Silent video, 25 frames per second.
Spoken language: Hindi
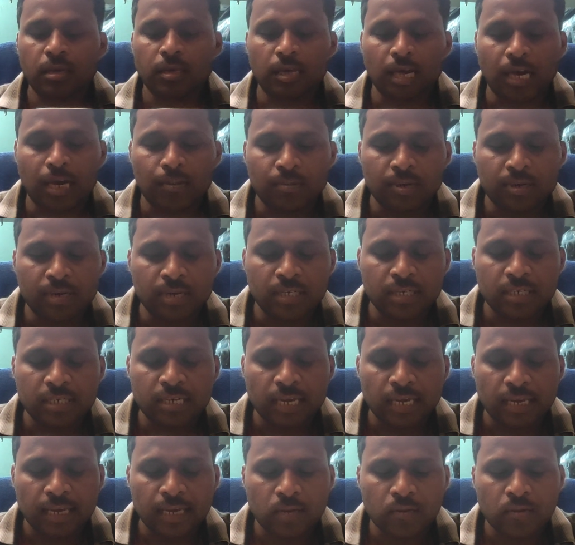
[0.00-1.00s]
यहाँ पे नीचे
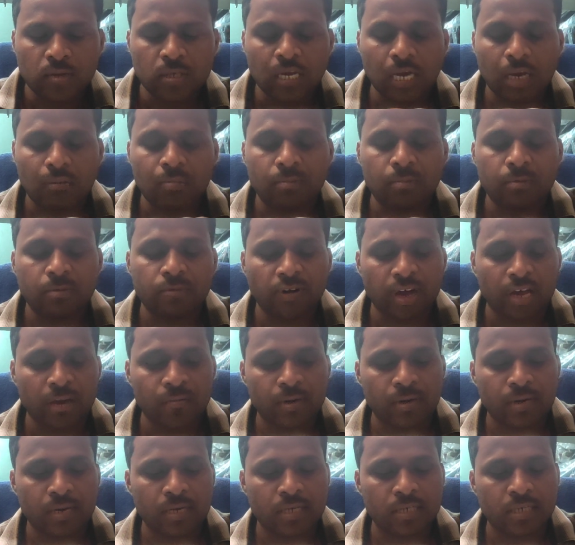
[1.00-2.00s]
आएंगे तो यहाँ पे भी
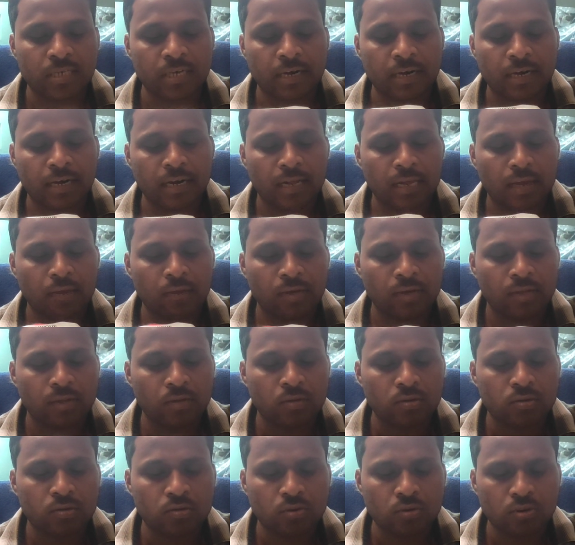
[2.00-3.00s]
फाइबर की शीटें लगी हुई हैं
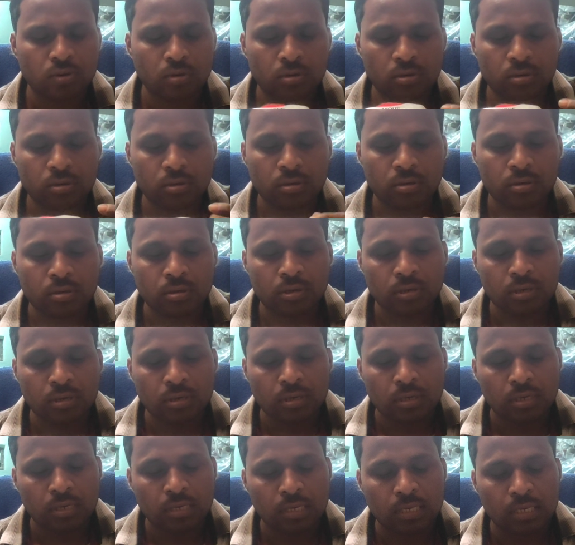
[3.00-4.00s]
दोस्तों
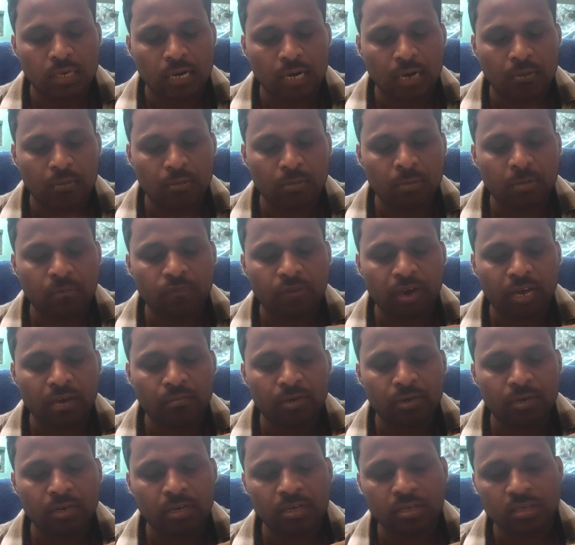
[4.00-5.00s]
यहाँ पे भी
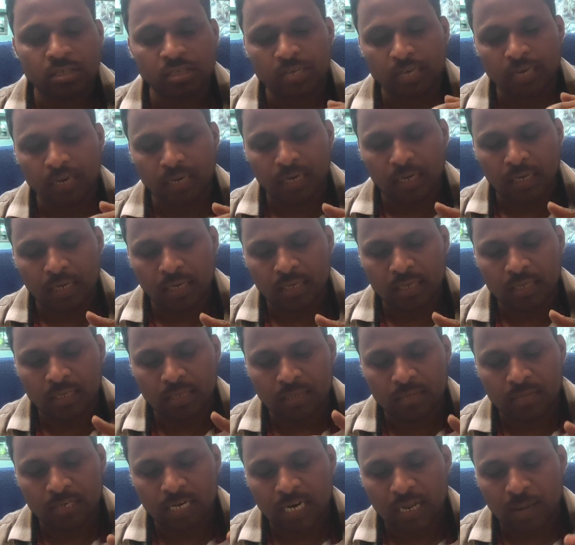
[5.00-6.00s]
फाइबर की शीट लगी है
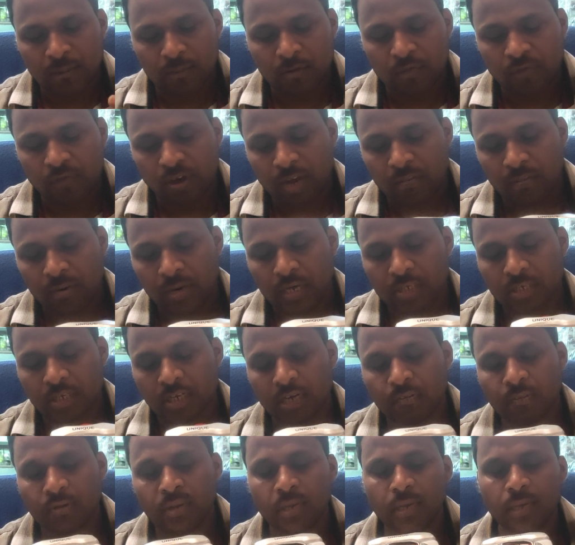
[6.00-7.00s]
सब साइड आपको फाइबर की
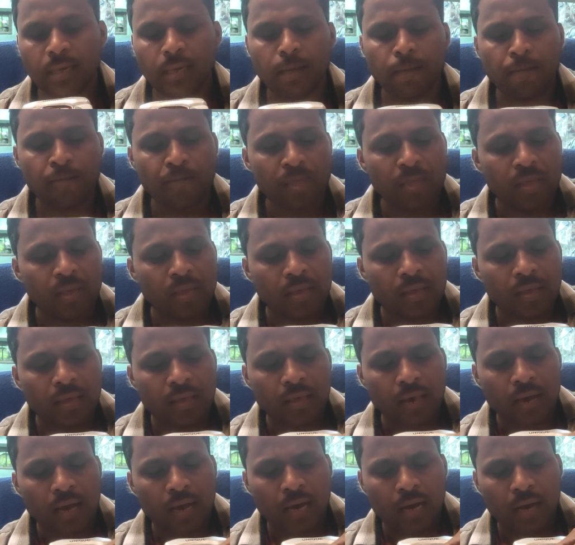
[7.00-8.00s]
शीट मिलेगी
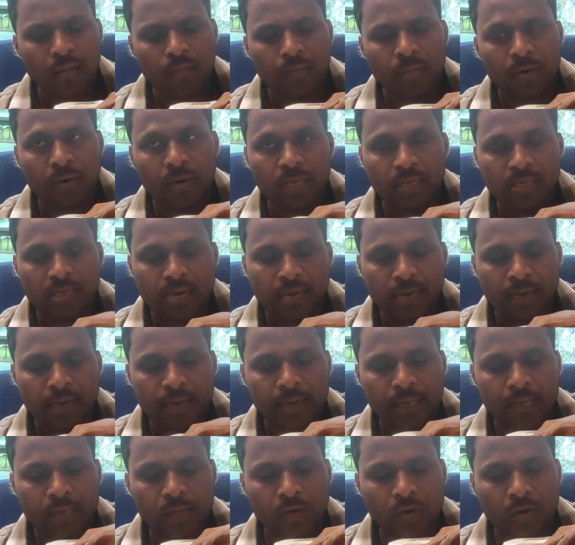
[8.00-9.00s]
यहाँ आप पे
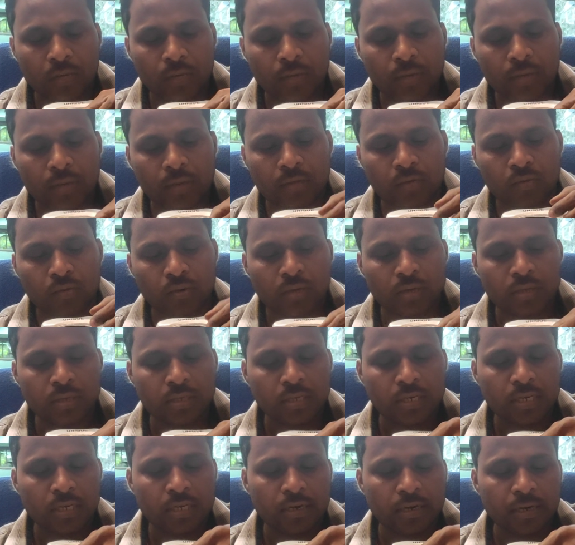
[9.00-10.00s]
डिजाइनिंग के तौर पे थोड़ी
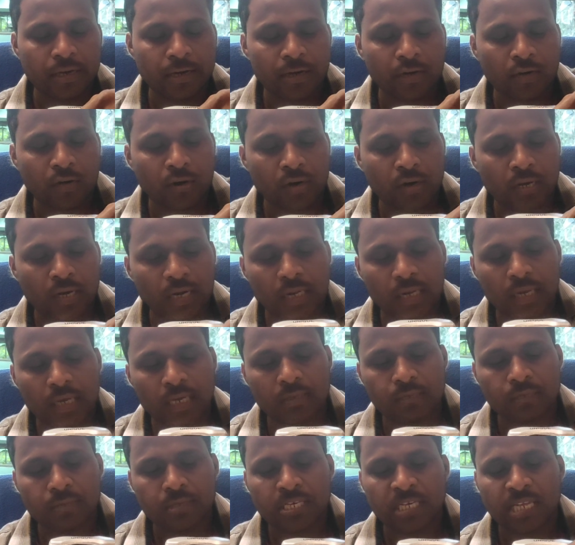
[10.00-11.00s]
सी ये निटलॉन डाल के
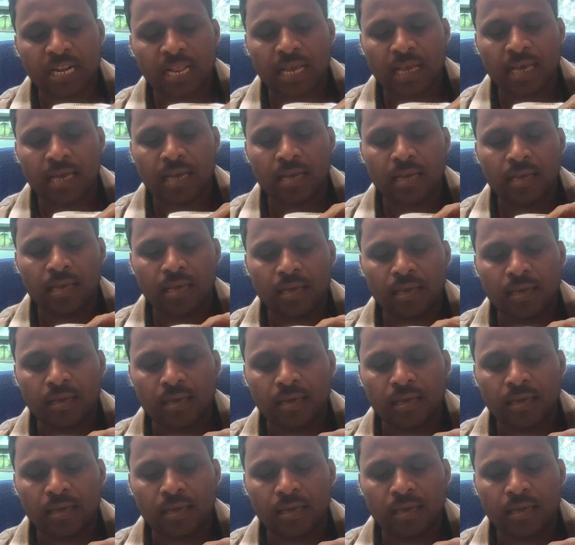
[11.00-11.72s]
इस पर सिलाई करके